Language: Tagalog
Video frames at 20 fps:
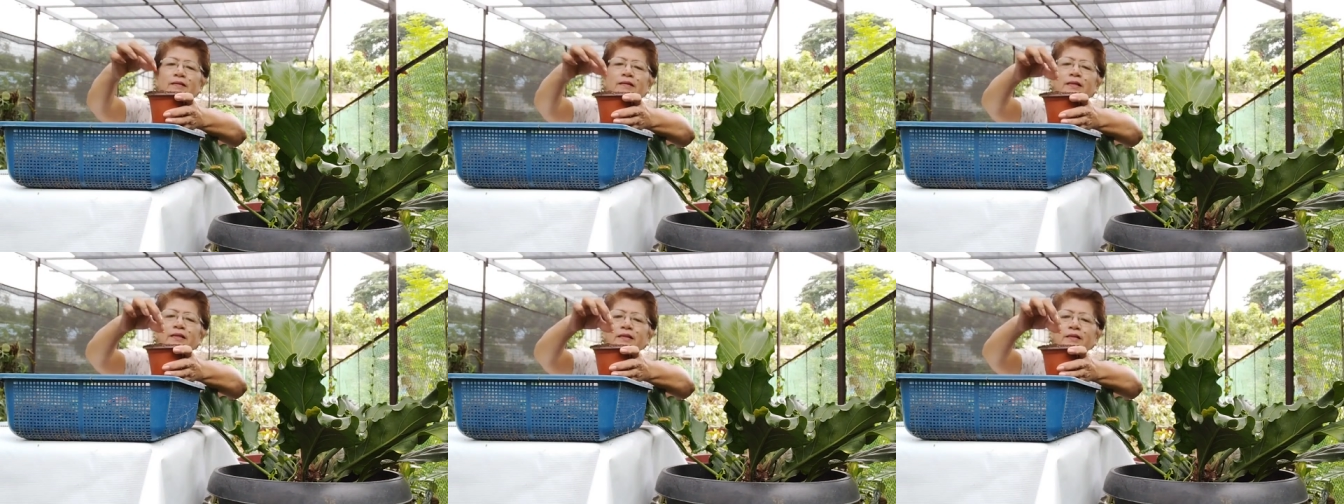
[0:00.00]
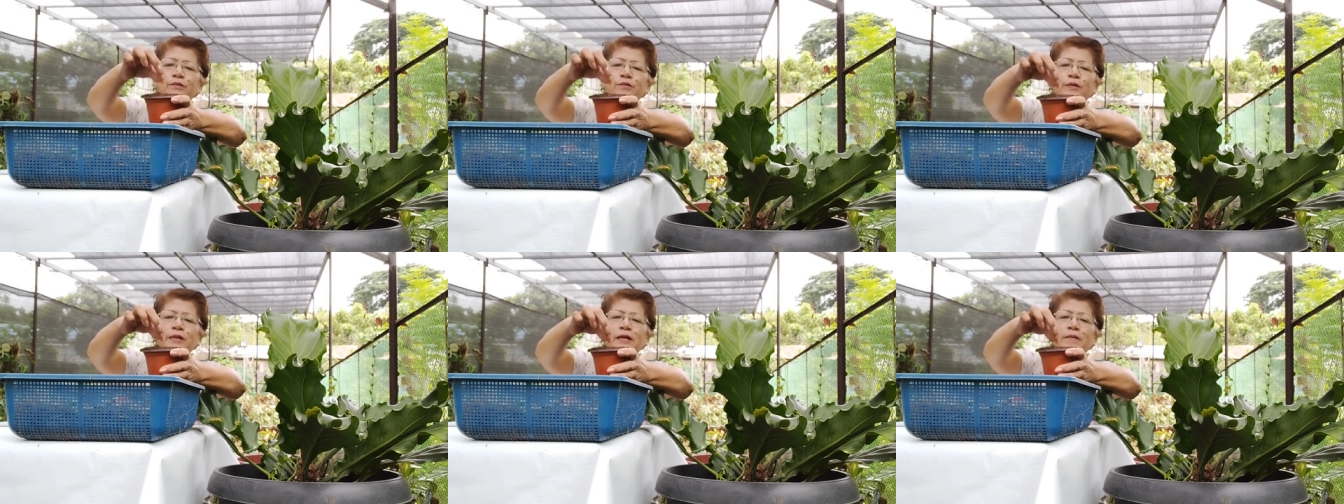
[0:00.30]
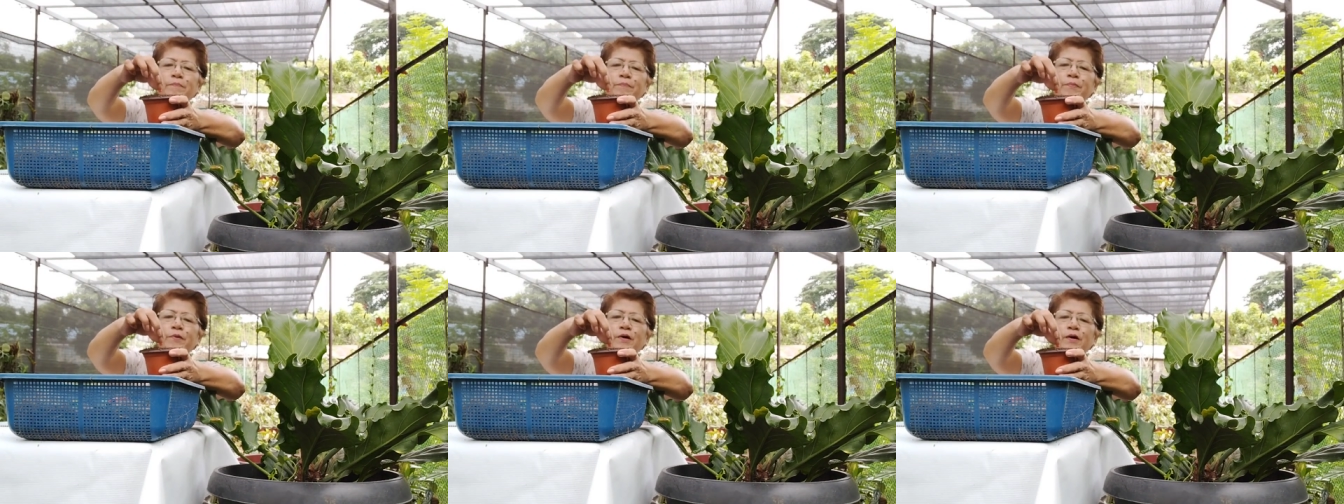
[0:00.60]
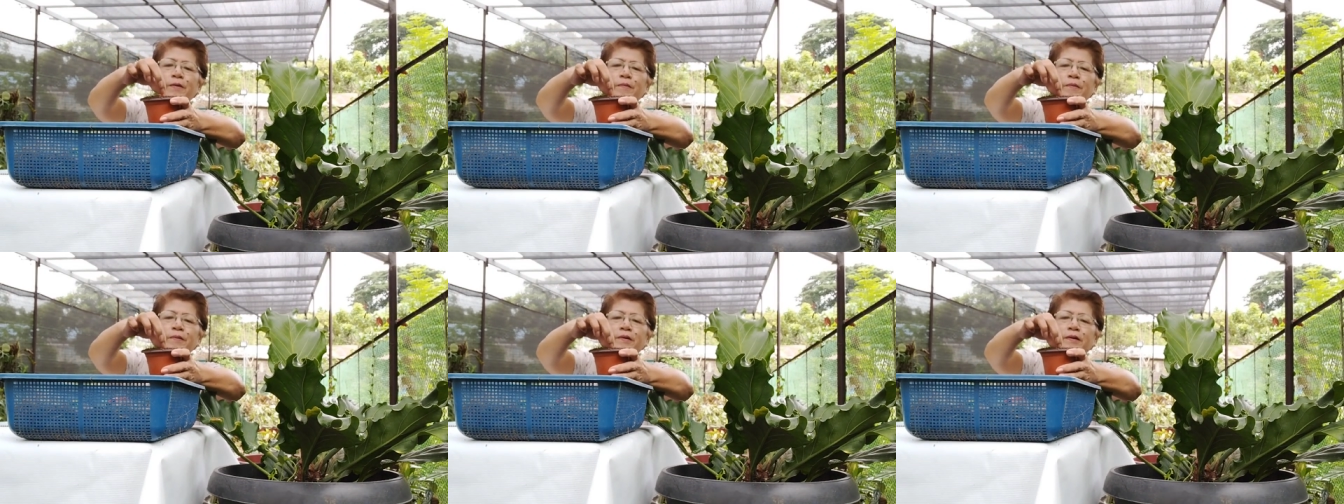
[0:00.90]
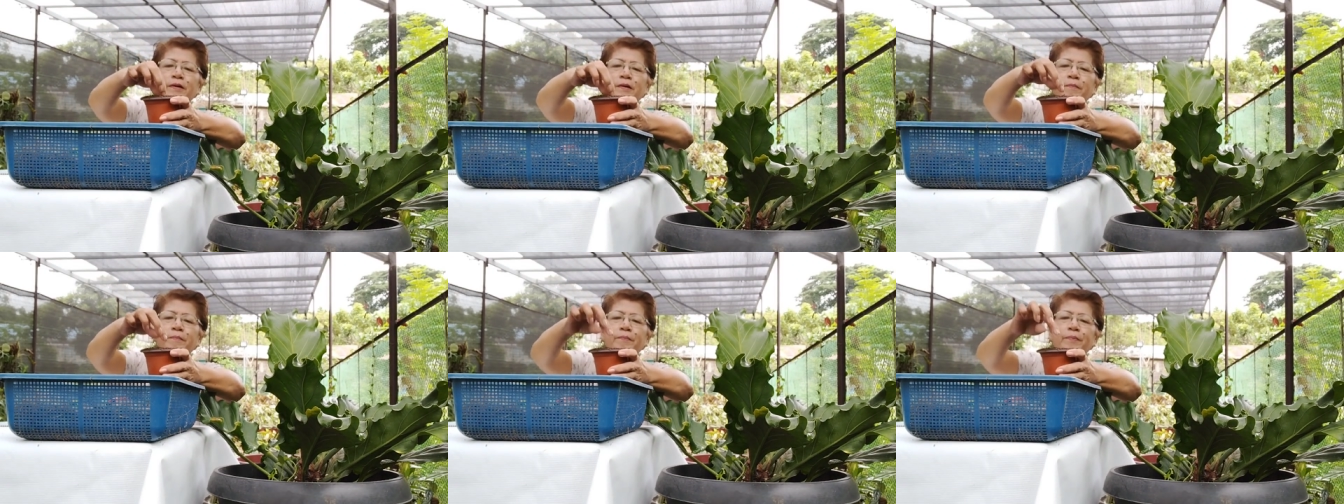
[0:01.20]
Ganito lang po.
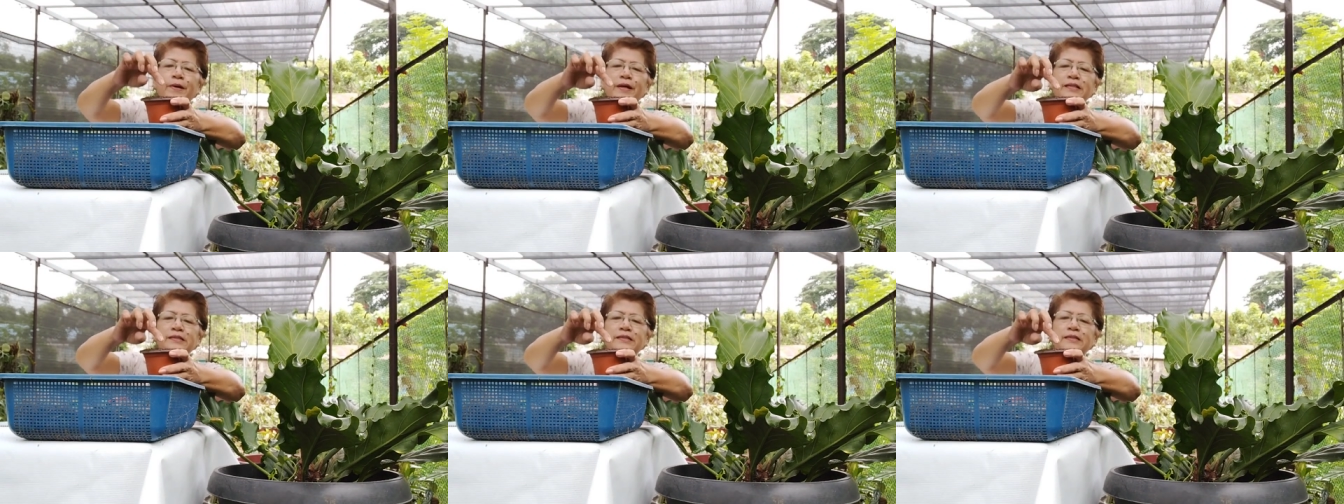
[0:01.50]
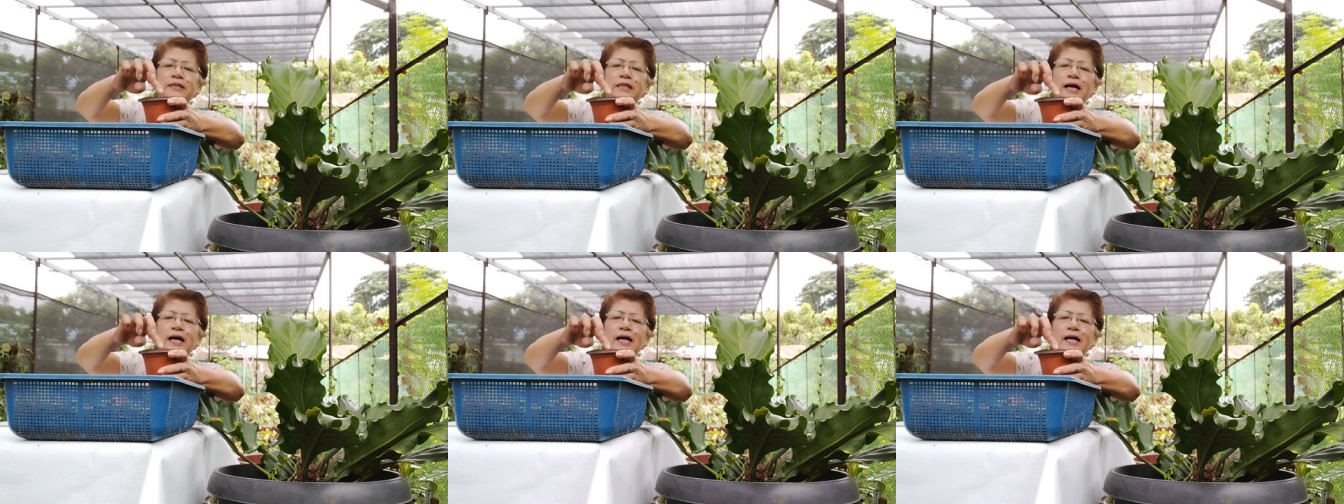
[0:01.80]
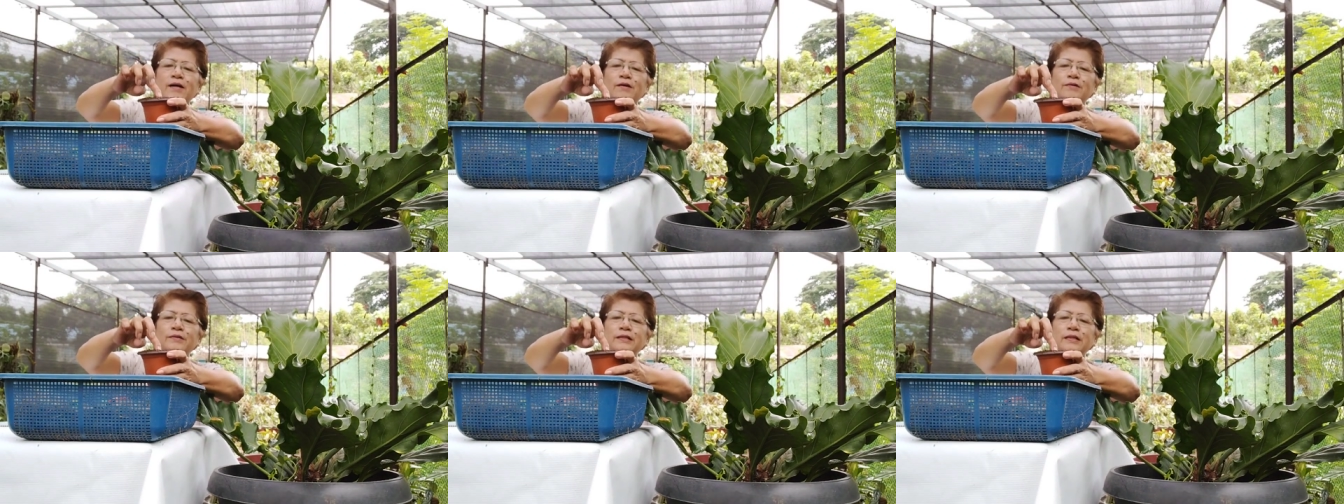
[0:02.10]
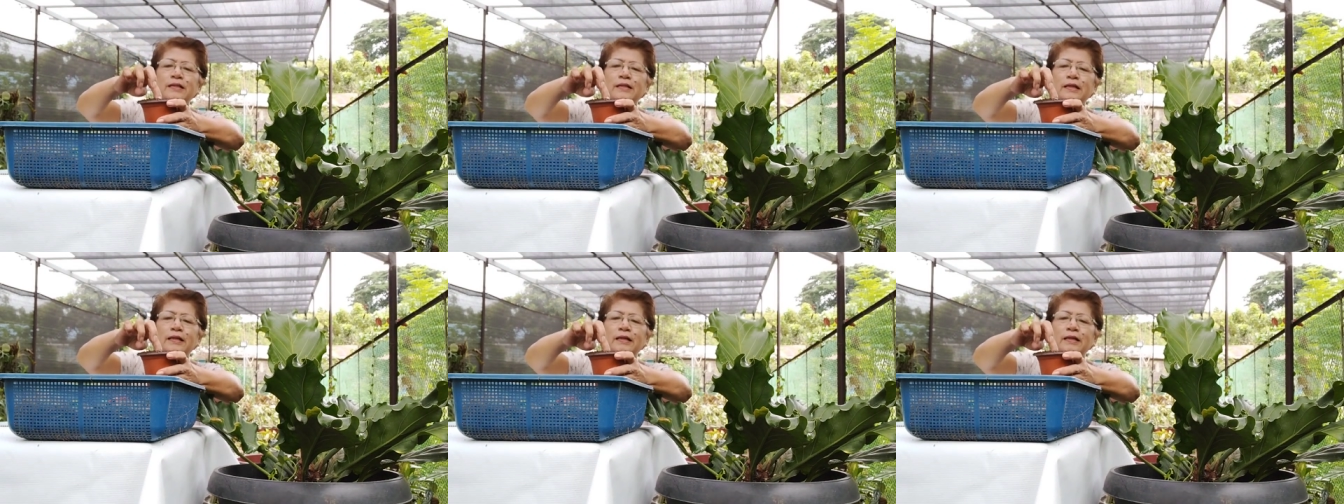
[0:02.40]
Press down.